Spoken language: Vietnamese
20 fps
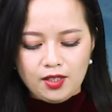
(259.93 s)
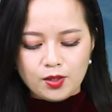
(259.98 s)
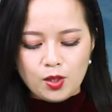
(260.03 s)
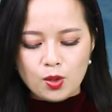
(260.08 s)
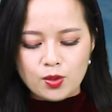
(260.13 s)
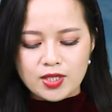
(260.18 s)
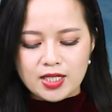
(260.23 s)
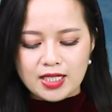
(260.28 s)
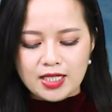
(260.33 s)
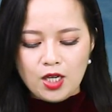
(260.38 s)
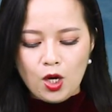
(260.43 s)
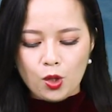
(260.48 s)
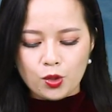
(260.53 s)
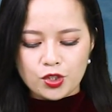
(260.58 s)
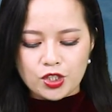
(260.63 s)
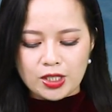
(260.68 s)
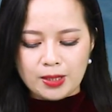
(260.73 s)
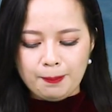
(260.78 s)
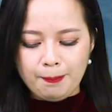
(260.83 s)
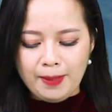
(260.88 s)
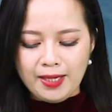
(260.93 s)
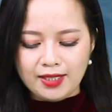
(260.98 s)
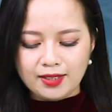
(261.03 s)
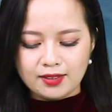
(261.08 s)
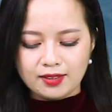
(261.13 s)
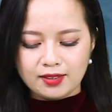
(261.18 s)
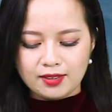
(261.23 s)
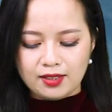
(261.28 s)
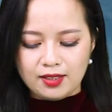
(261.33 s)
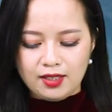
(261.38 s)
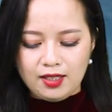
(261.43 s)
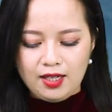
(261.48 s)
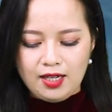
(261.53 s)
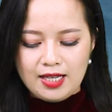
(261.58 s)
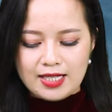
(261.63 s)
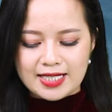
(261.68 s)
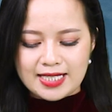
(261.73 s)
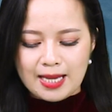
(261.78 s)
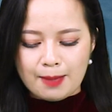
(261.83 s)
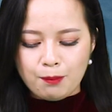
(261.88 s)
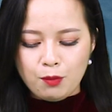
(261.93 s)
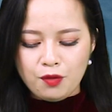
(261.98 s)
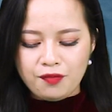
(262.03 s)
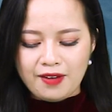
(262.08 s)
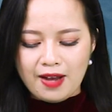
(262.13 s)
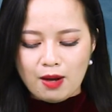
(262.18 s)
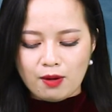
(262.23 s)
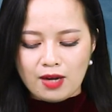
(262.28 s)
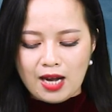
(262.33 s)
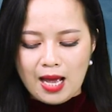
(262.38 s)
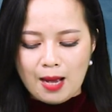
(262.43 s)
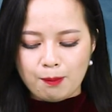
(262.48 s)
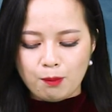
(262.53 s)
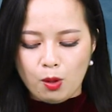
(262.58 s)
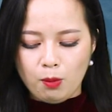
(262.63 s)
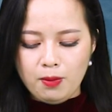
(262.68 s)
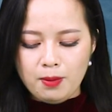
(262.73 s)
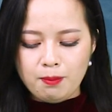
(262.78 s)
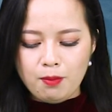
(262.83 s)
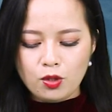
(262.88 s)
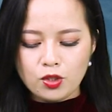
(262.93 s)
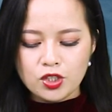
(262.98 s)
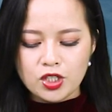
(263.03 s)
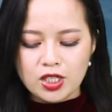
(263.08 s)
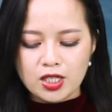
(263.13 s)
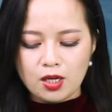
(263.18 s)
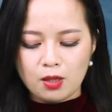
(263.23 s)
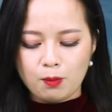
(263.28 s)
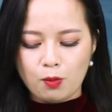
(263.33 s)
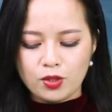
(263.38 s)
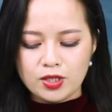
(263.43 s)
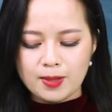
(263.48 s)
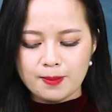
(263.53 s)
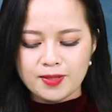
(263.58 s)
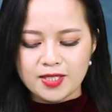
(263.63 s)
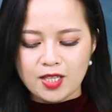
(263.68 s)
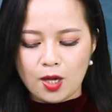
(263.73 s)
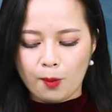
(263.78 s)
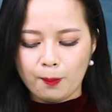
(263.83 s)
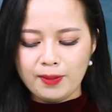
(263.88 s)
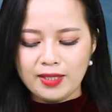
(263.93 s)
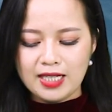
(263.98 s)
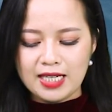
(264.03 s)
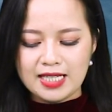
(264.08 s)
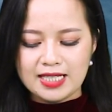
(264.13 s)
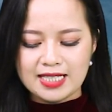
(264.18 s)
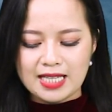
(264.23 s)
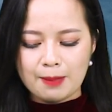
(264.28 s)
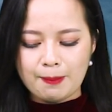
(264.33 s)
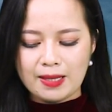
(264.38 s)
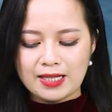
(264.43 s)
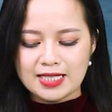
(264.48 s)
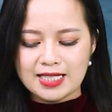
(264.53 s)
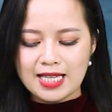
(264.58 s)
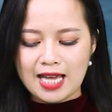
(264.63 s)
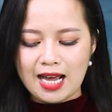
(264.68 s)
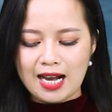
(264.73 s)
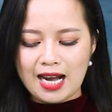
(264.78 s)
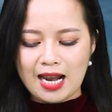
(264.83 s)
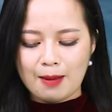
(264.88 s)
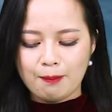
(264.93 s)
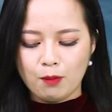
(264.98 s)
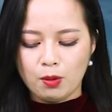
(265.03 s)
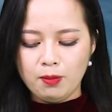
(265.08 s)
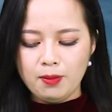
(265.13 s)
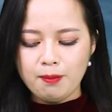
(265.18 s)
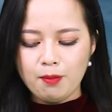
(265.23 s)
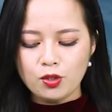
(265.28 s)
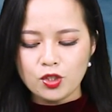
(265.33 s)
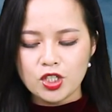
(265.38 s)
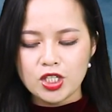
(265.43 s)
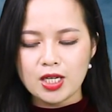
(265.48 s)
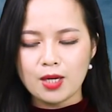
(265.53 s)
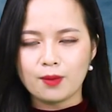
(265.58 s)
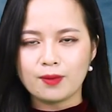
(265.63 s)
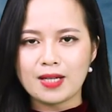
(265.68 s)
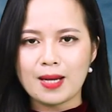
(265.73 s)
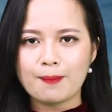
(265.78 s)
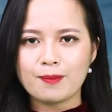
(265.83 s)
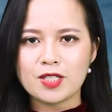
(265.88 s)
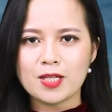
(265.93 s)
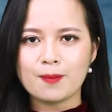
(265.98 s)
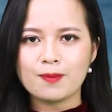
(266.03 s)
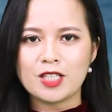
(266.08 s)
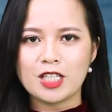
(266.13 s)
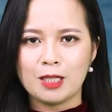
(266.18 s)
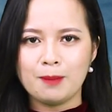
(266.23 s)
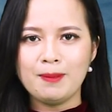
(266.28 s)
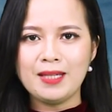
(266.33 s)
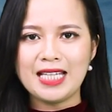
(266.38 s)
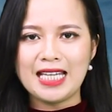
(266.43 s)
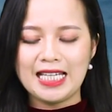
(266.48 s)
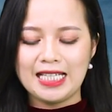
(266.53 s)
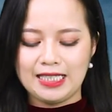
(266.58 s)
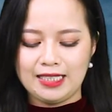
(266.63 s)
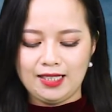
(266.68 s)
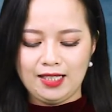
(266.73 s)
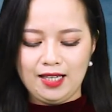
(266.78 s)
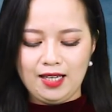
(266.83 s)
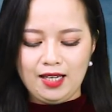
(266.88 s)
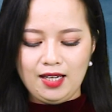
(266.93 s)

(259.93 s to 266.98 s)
Doji Hồ Chí Minh Giá mua vào là 41 triệu 460 nghìn, giá bán ra là 41 triệu 590 nghìn.